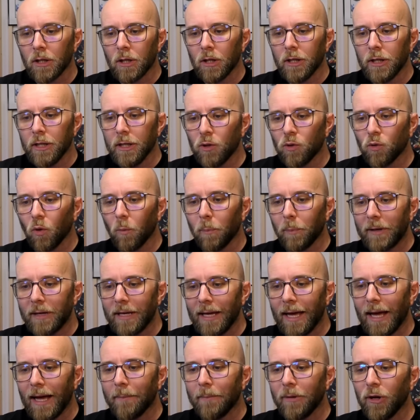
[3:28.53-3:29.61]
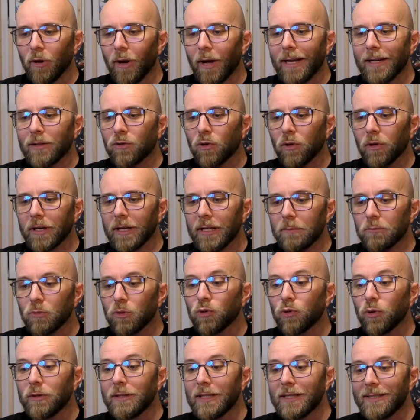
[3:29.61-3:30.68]
y compris un meilleur algorithme
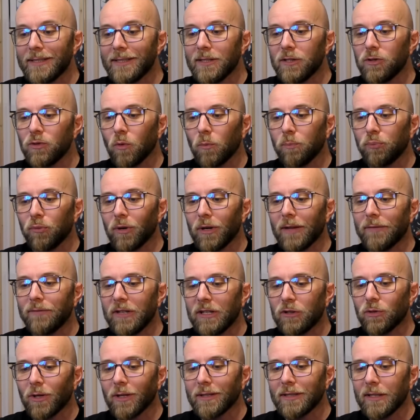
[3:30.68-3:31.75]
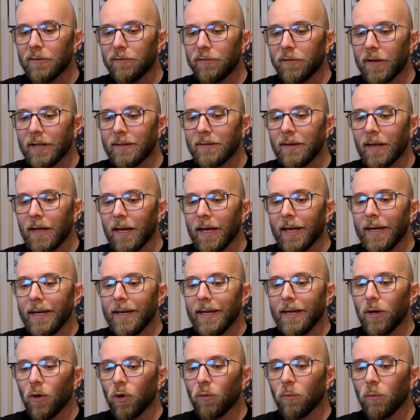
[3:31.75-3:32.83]
de décision pour la victoire-défaite
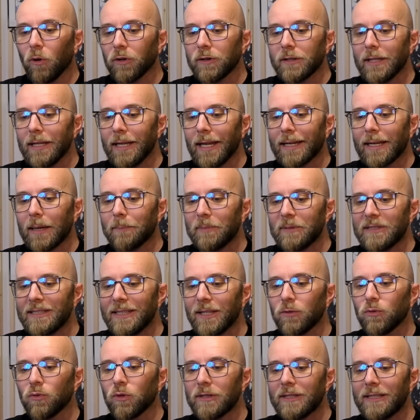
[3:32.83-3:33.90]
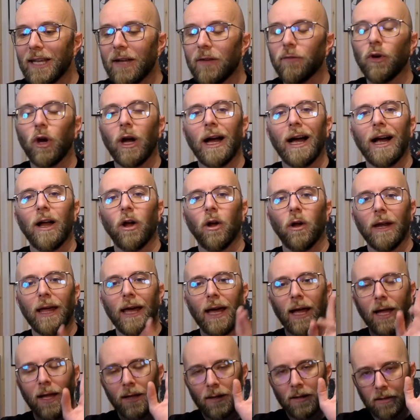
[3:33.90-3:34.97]
et augmenter la capacité de nos serveurs. Alors là,